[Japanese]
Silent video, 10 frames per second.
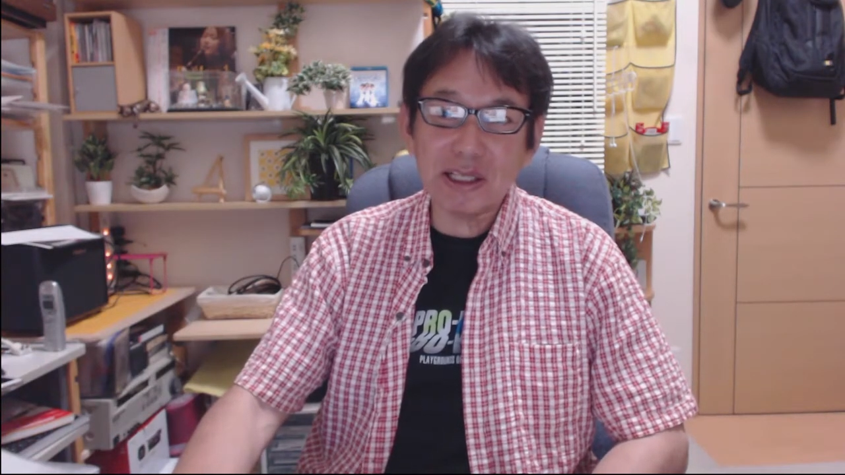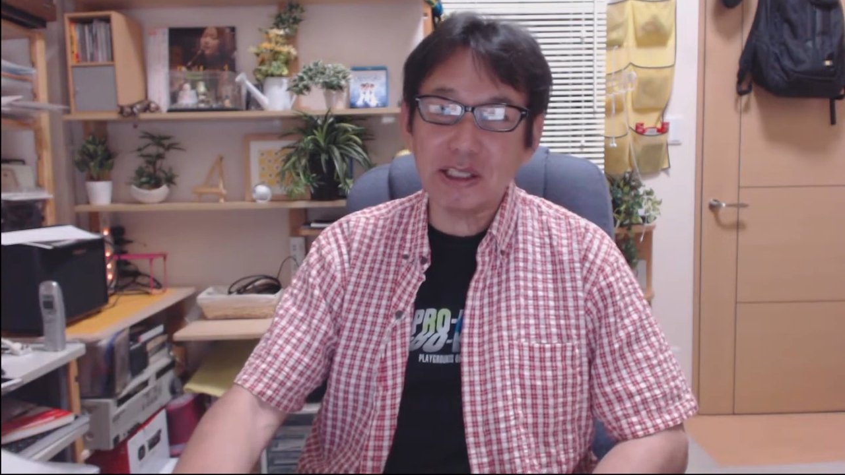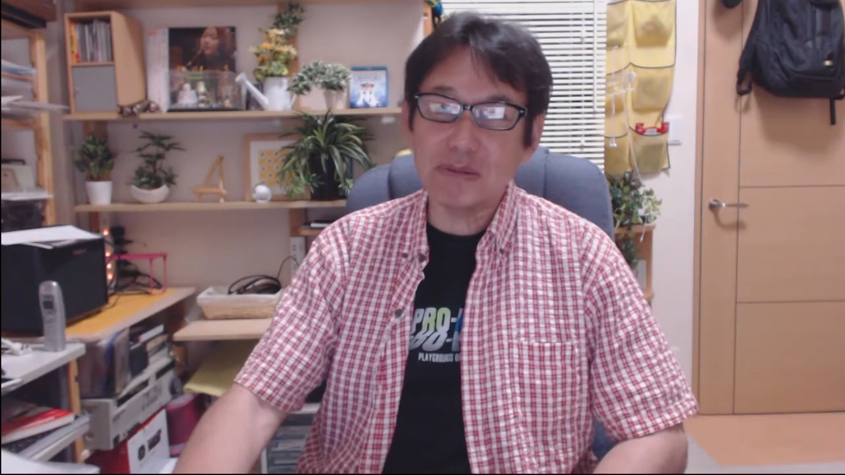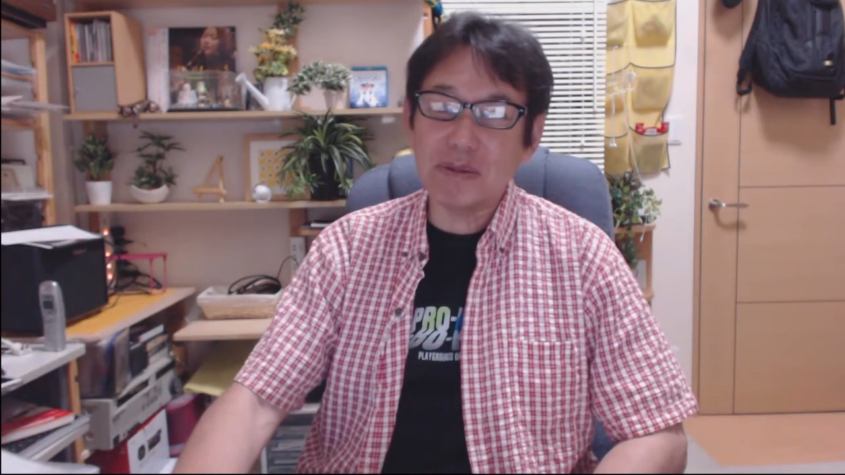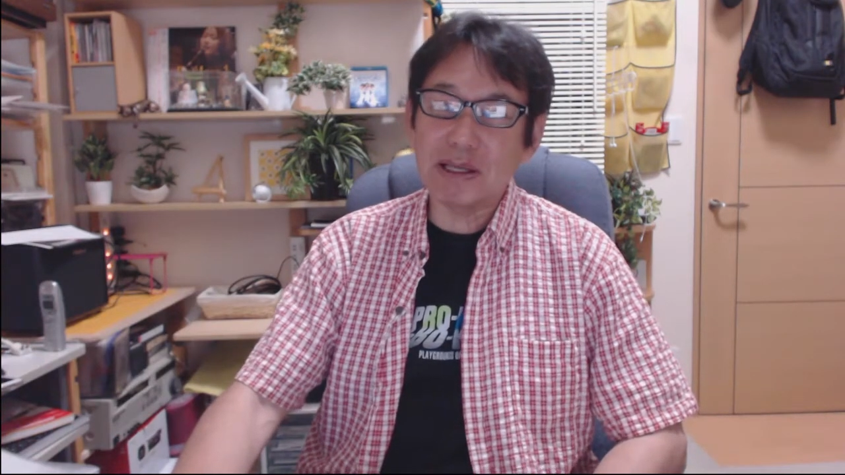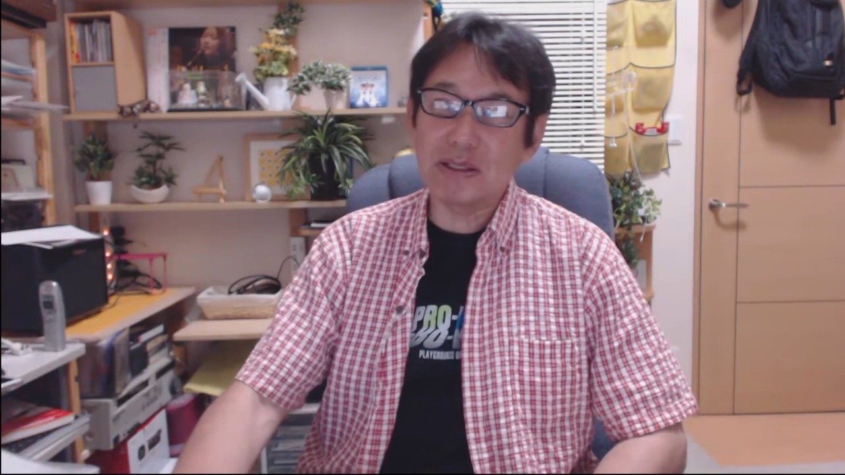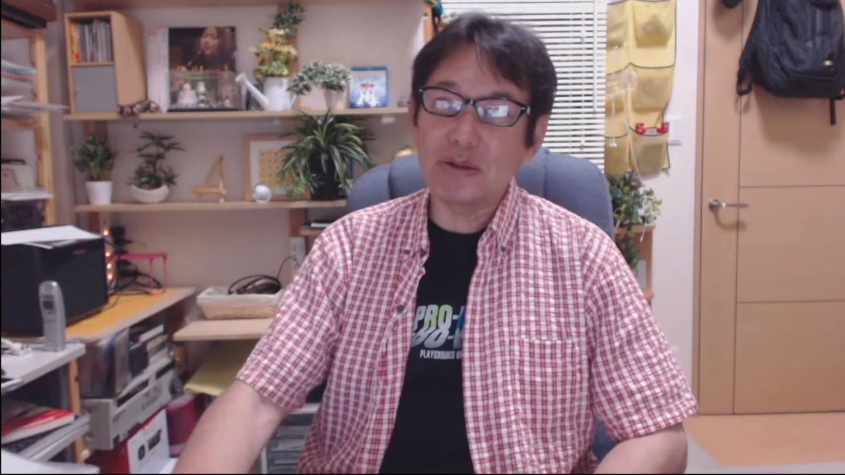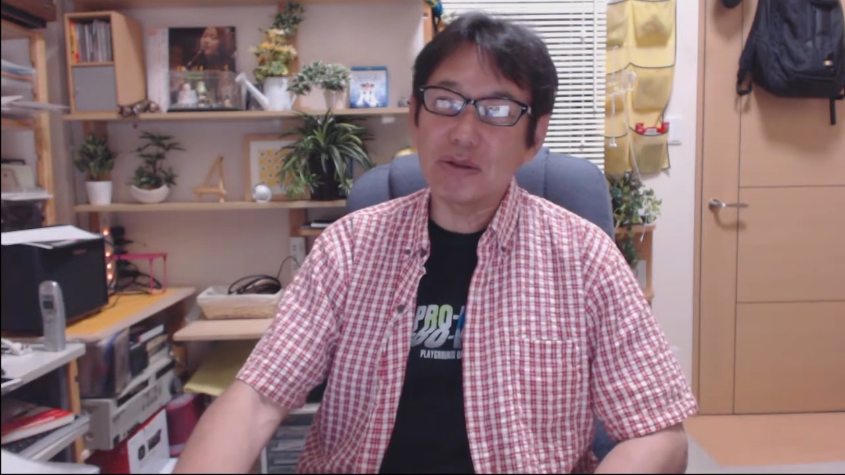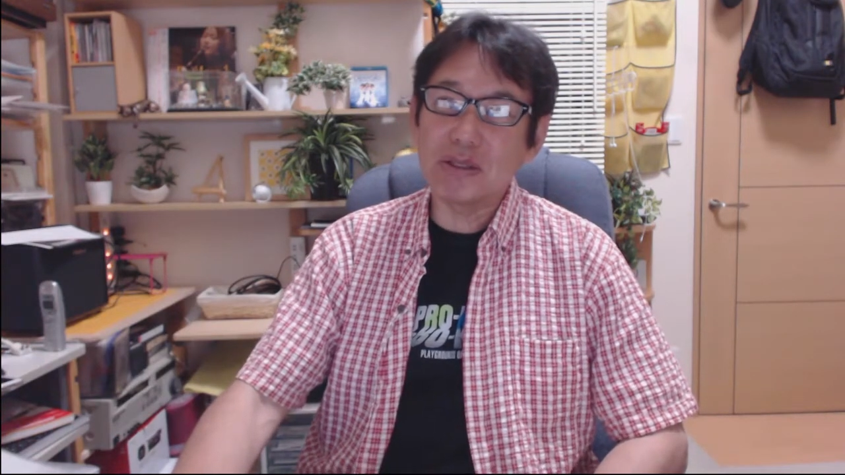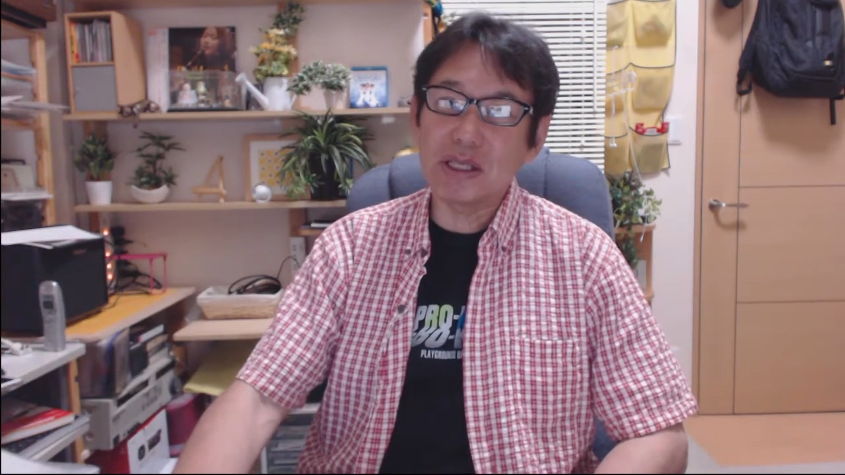1万
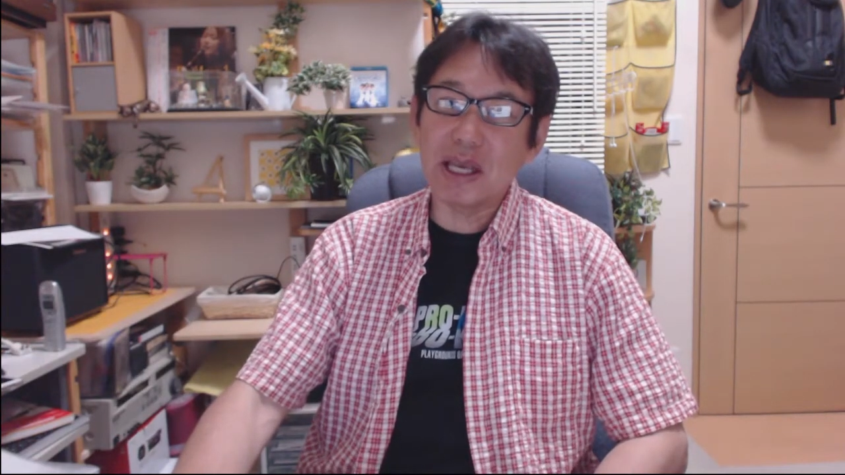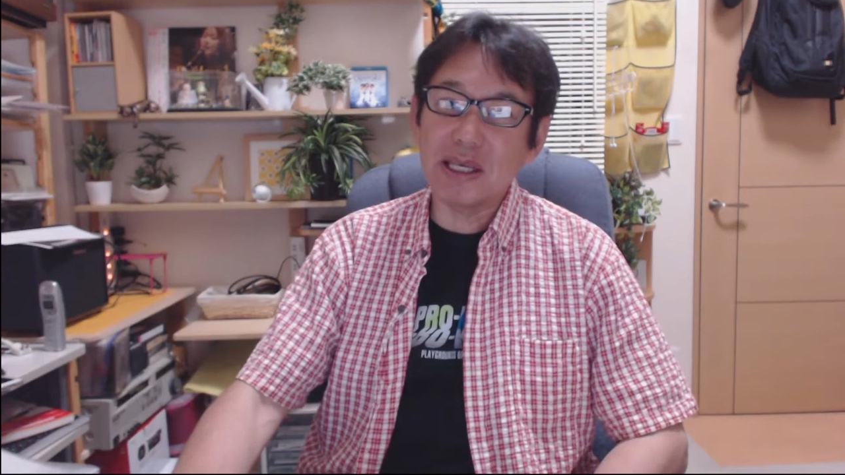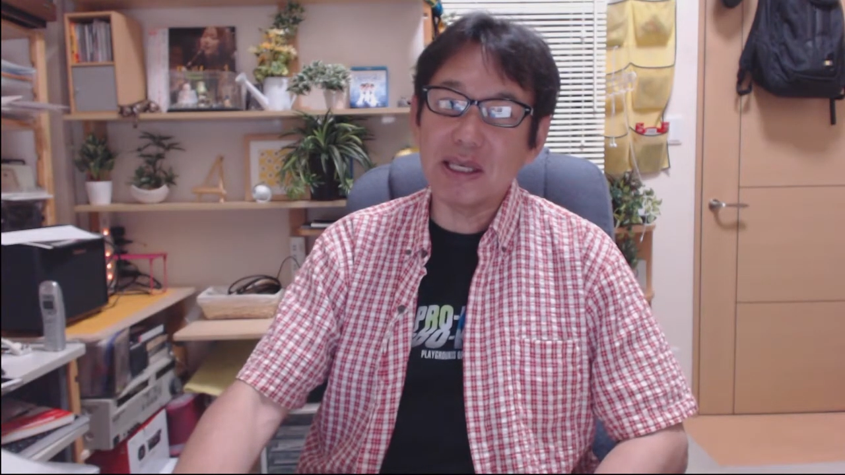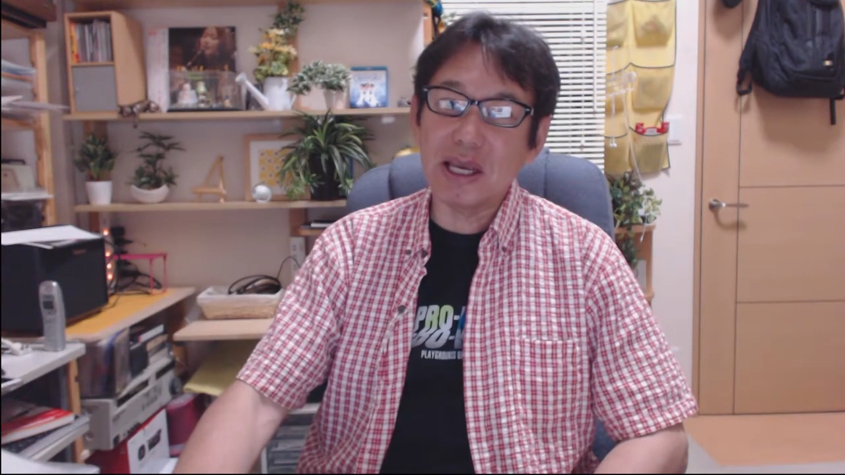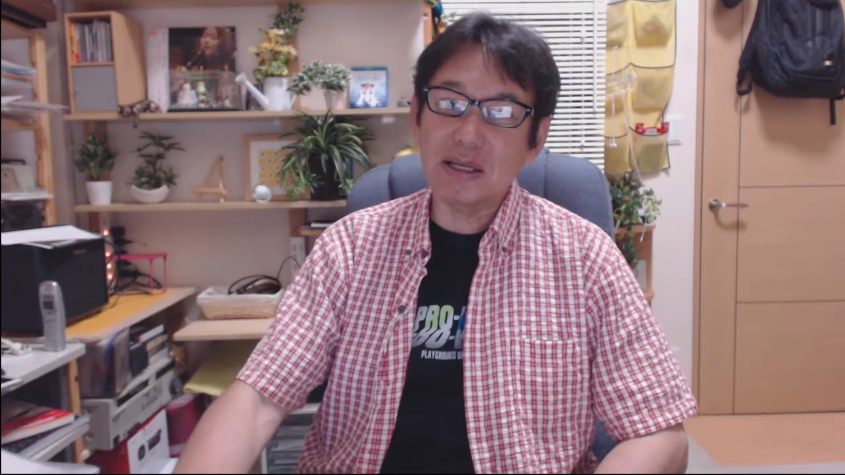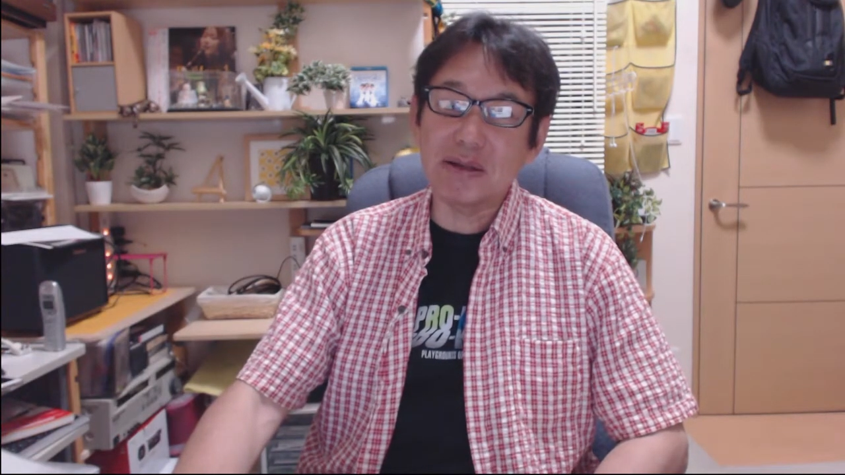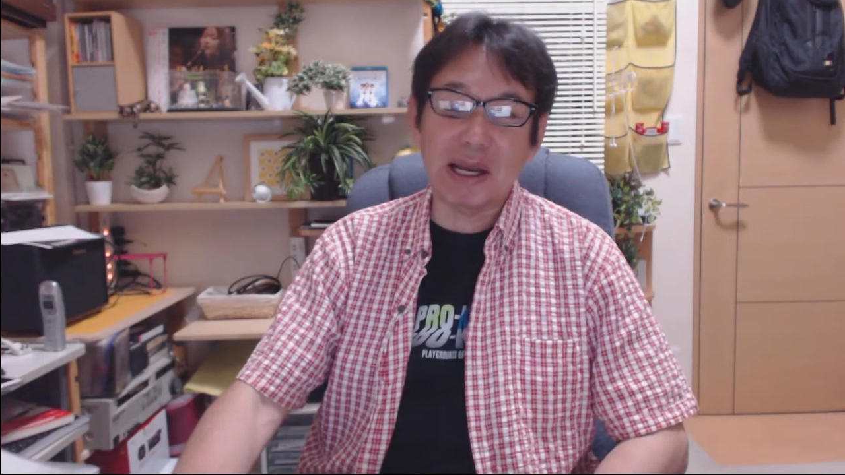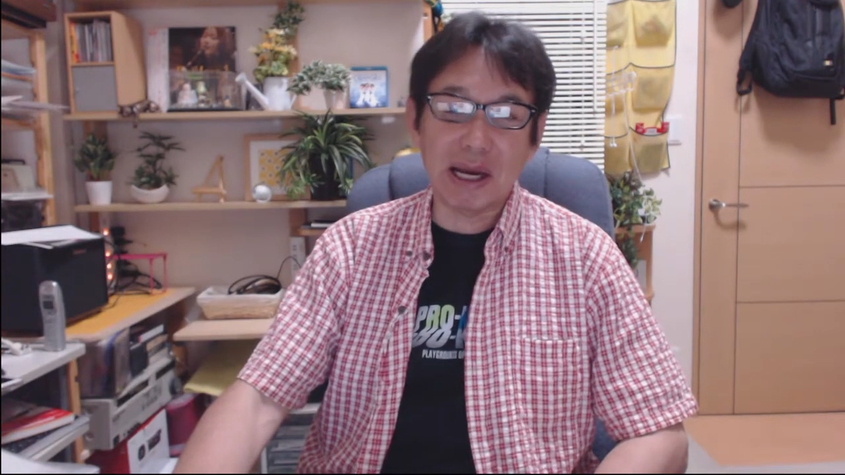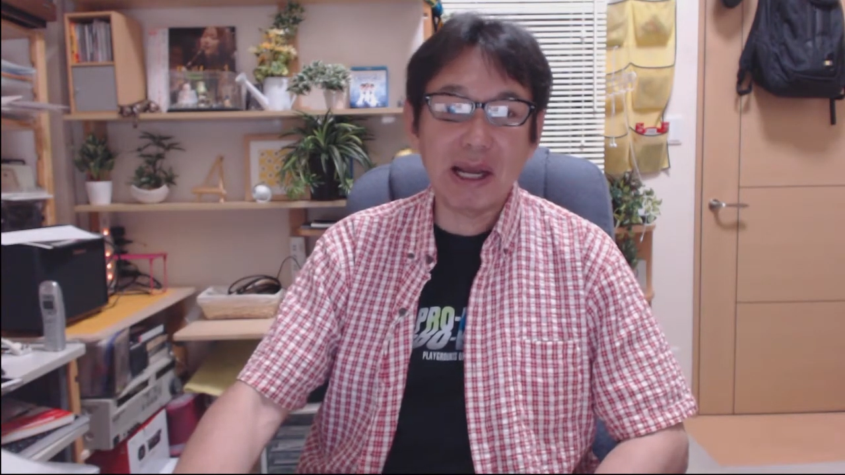4000円ぐらいか